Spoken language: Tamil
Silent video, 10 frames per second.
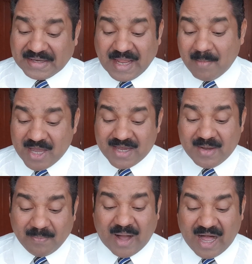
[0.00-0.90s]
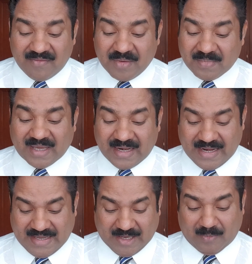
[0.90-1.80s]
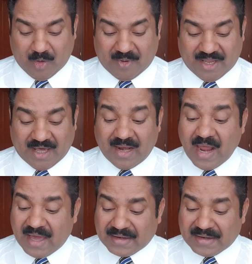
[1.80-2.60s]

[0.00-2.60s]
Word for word: நமக்கு பாவம் இல்லை என்போமானால்